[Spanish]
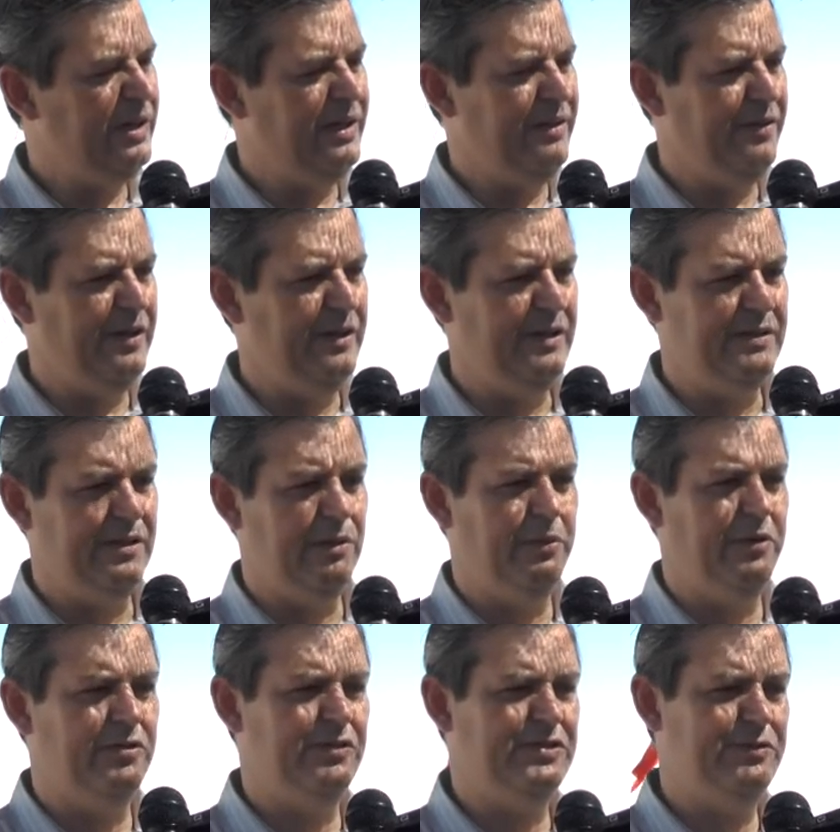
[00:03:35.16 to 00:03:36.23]
que
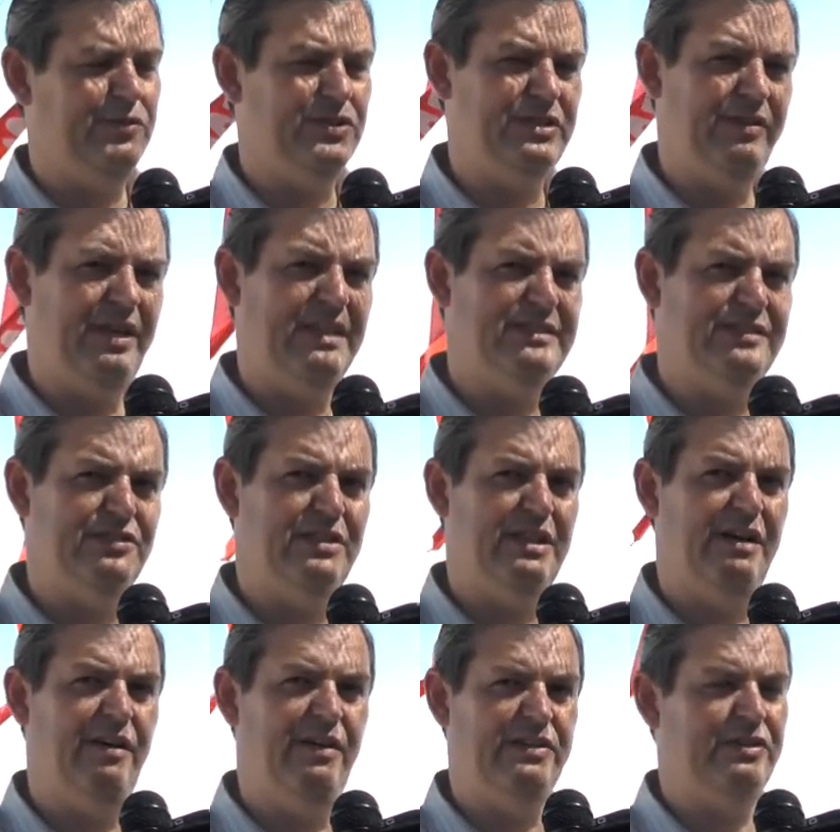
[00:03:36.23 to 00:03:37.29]
como vos sabrás, se
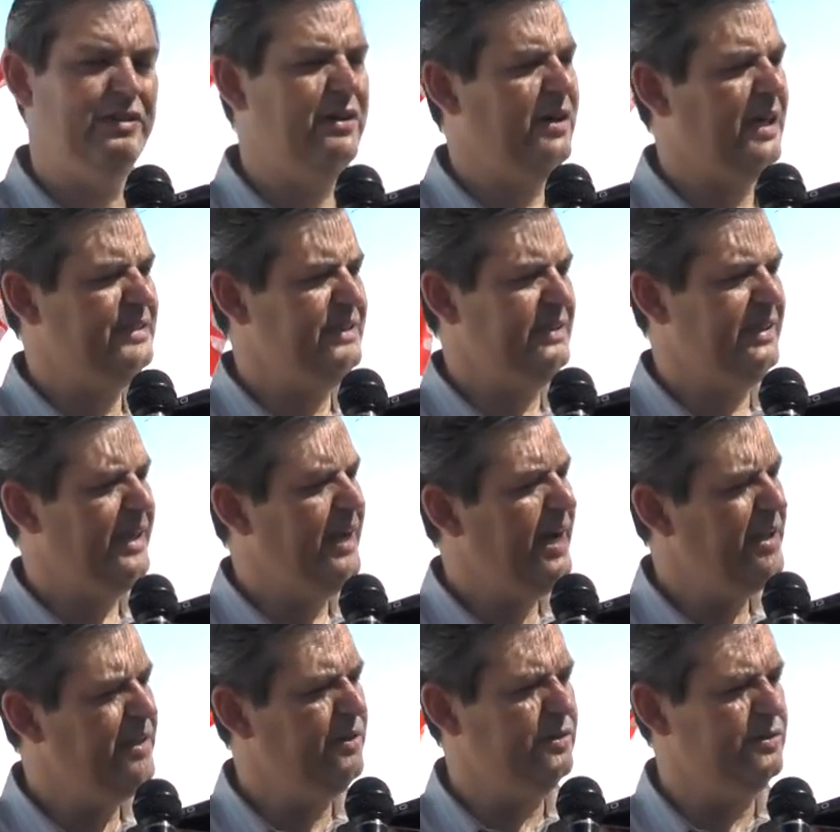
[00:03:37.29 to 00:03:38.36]
estaba abandonado casi tres
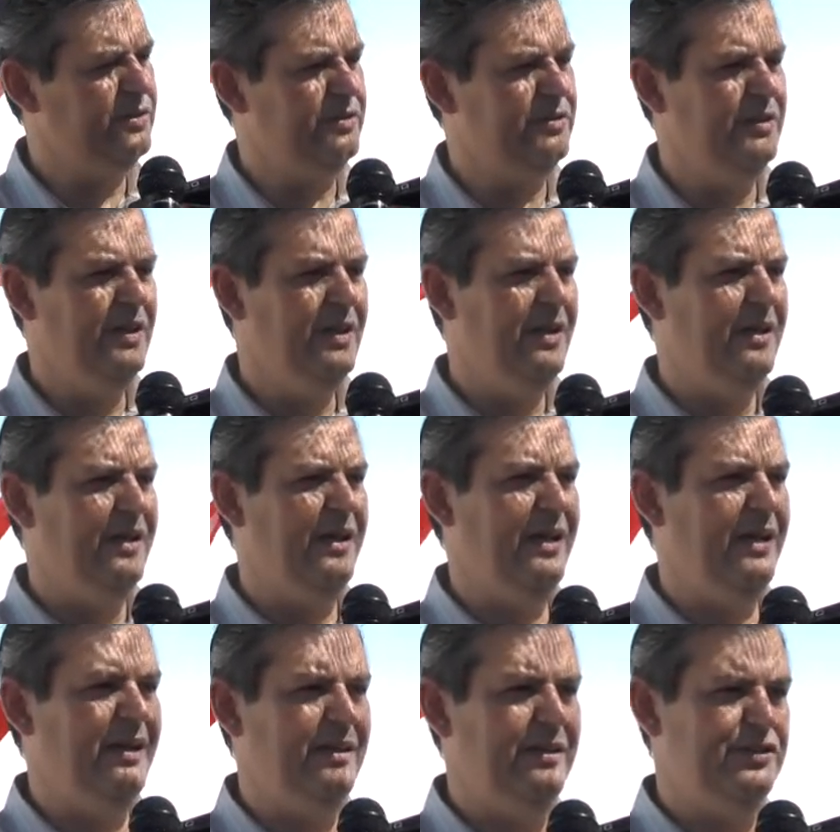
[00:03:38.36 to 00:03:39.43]
años,
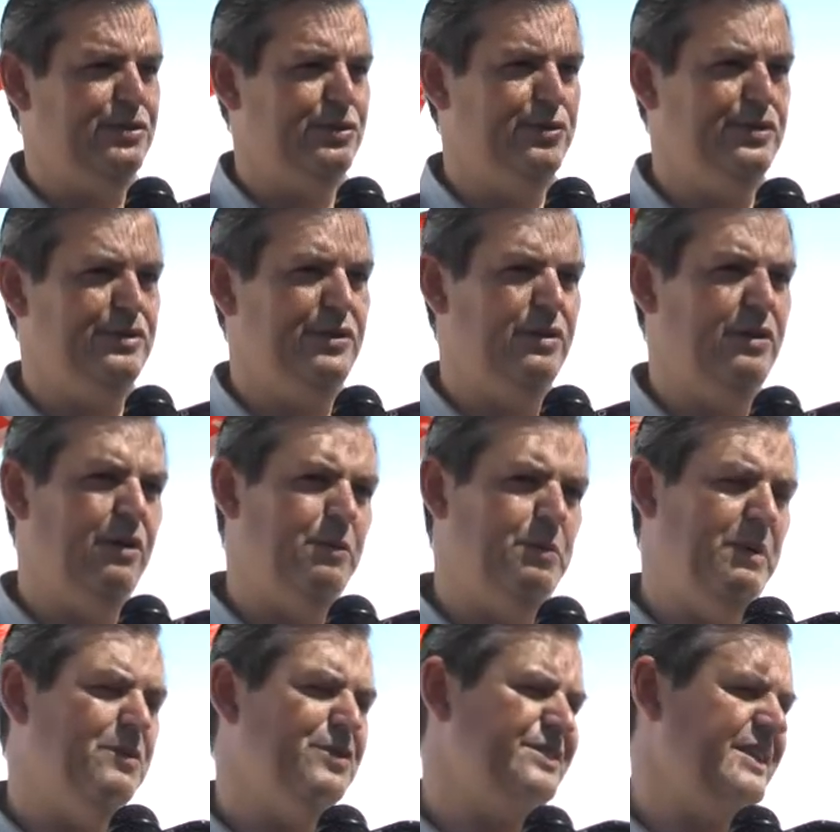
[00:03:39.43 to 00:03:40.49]
eh, sucio, lo
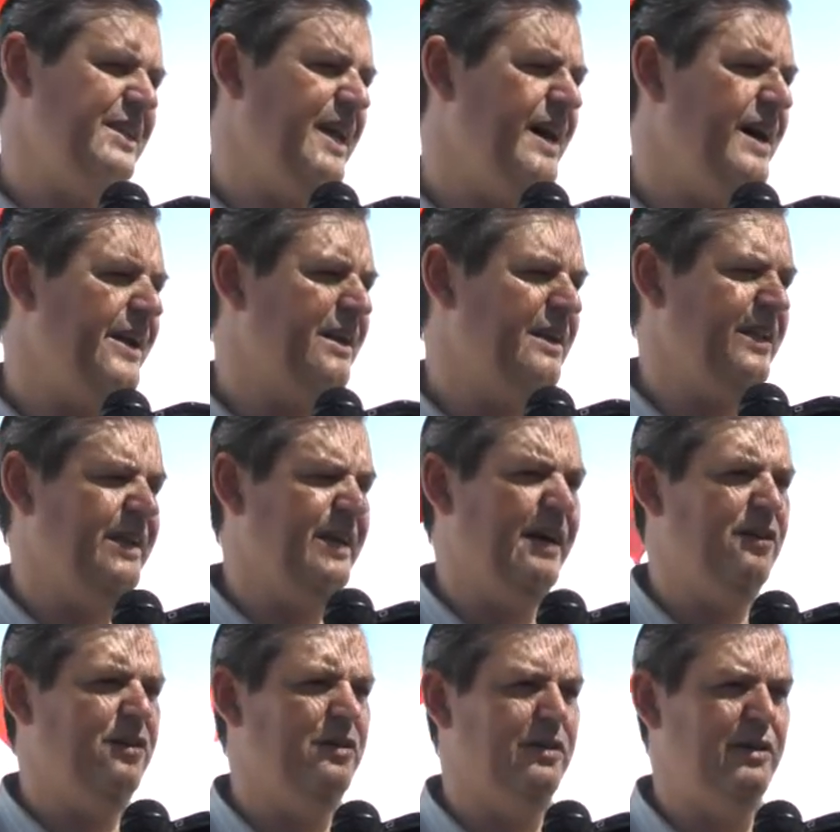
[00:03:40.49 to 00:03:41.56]
pudimos sanear,
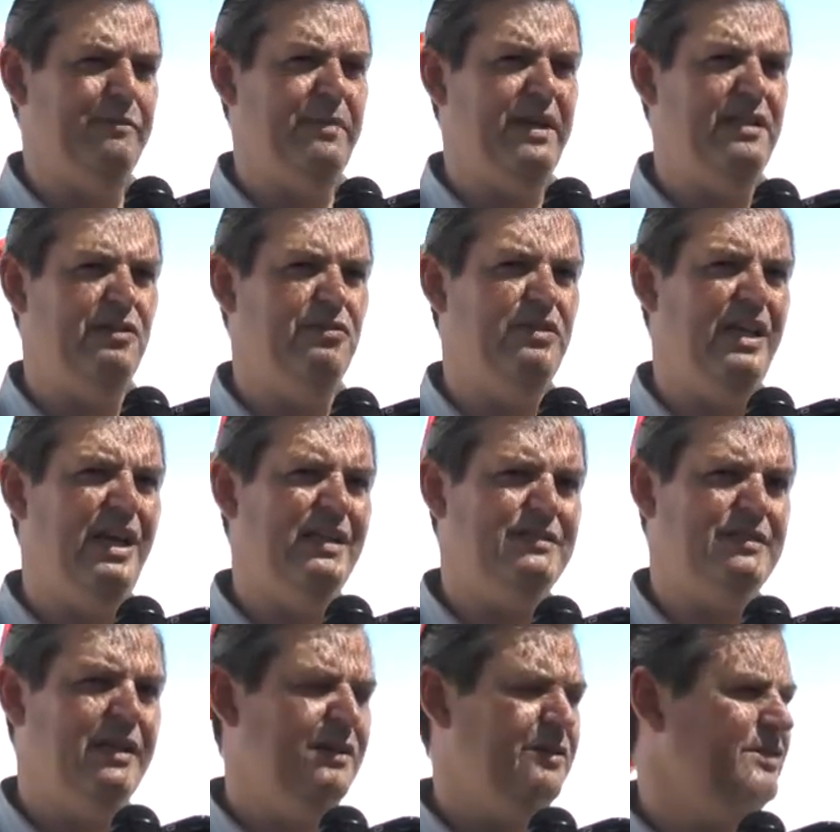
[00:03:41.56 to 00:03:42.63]
dejarlo en 21
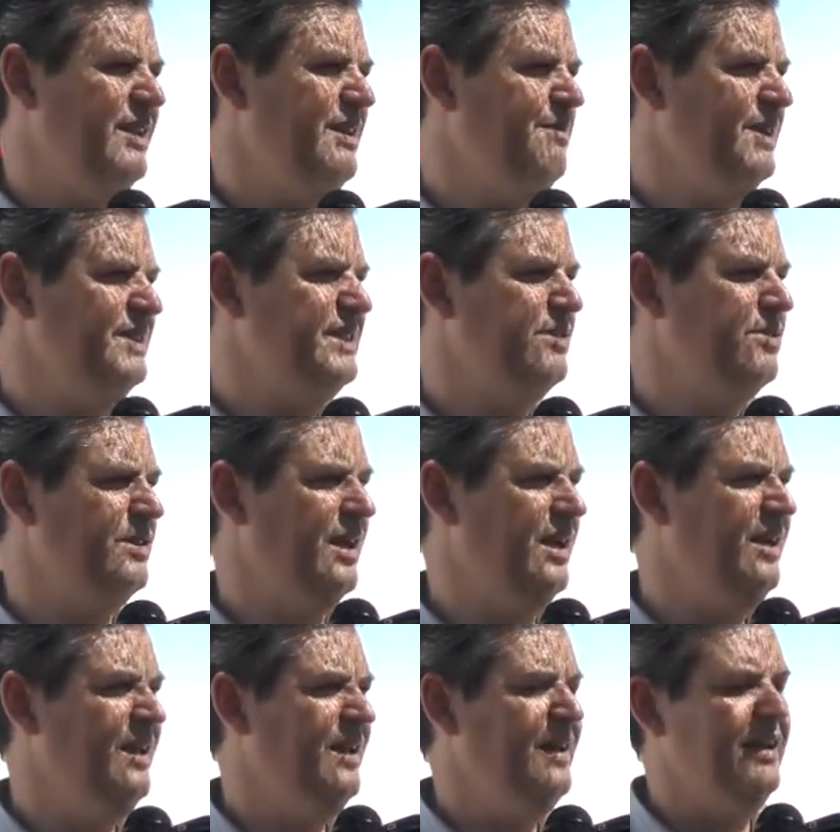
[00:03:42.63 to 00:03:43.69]
días, una limpieza
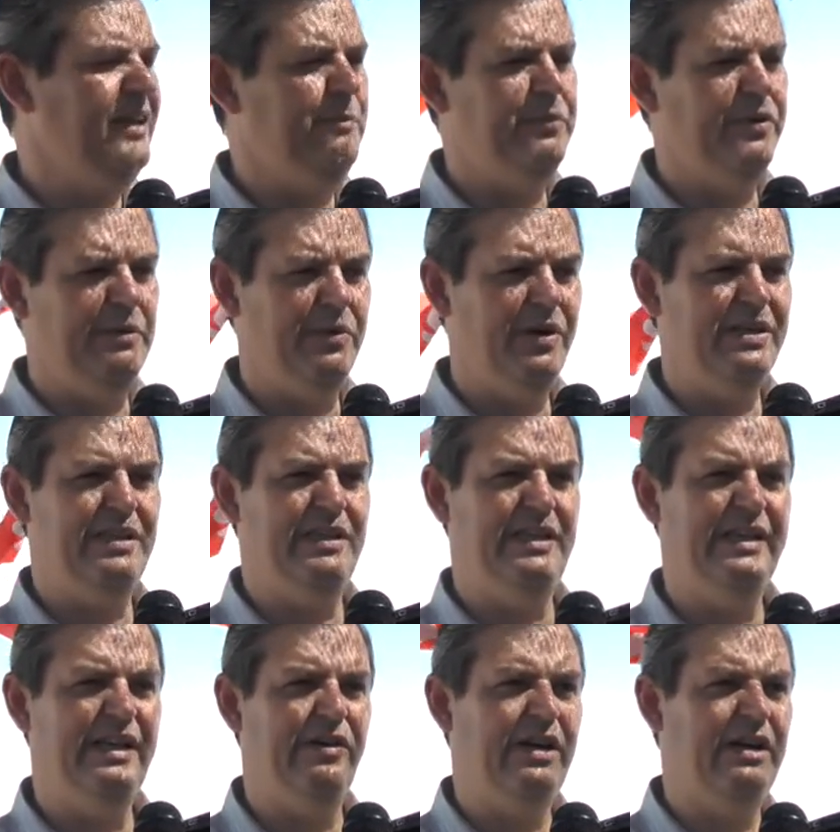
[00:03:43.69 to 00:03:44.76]
total, y pudimos
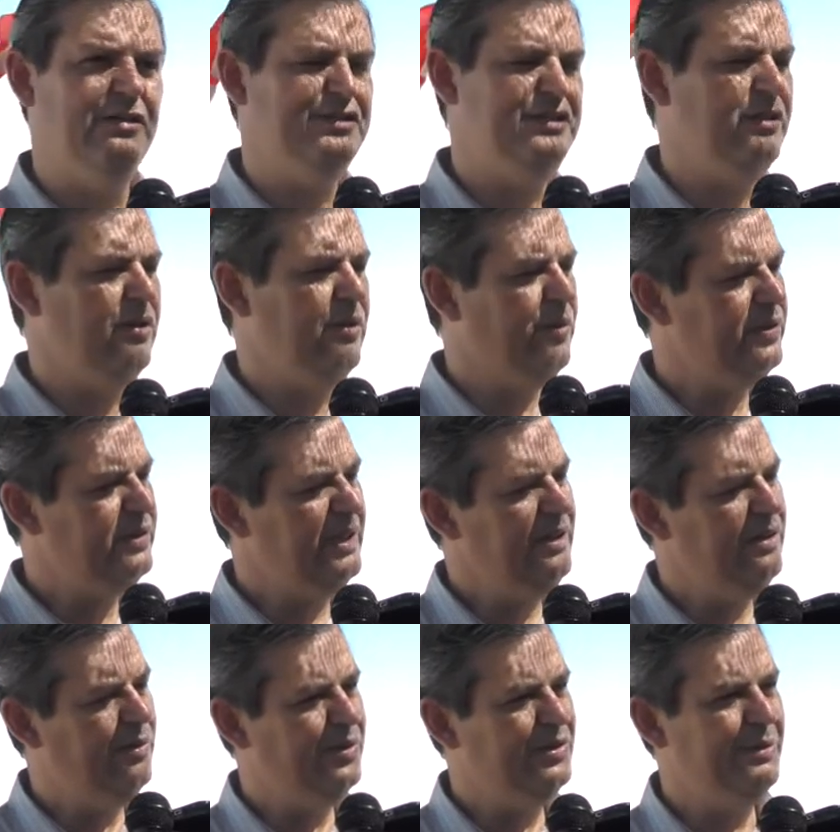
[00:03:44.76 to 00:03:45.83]
adquirir ahora los ciclobotes
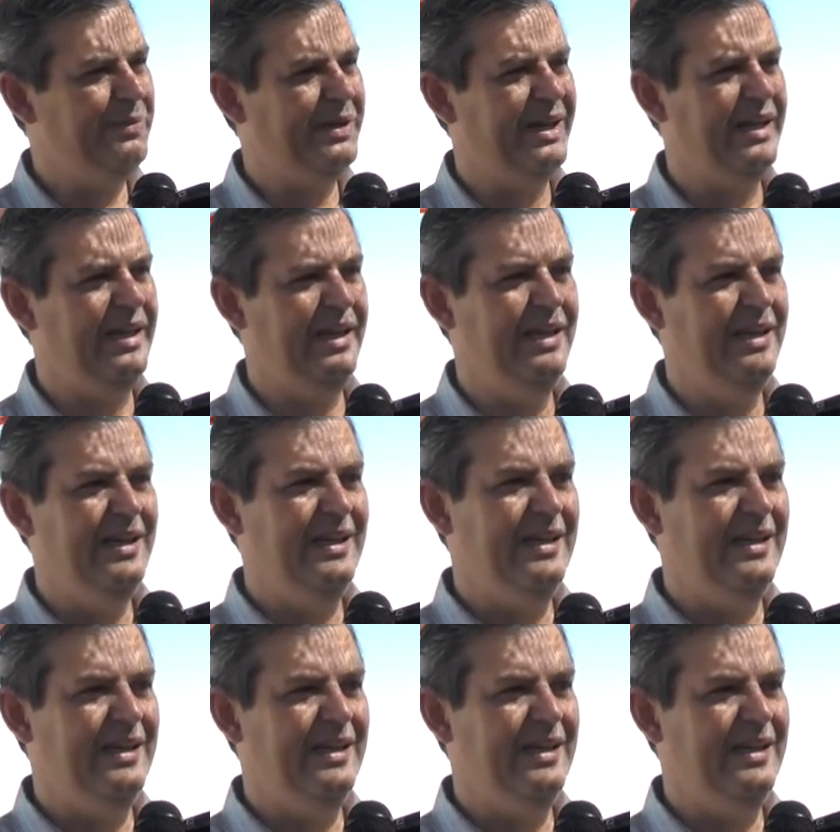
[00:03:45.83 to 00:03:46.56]
y los botes para que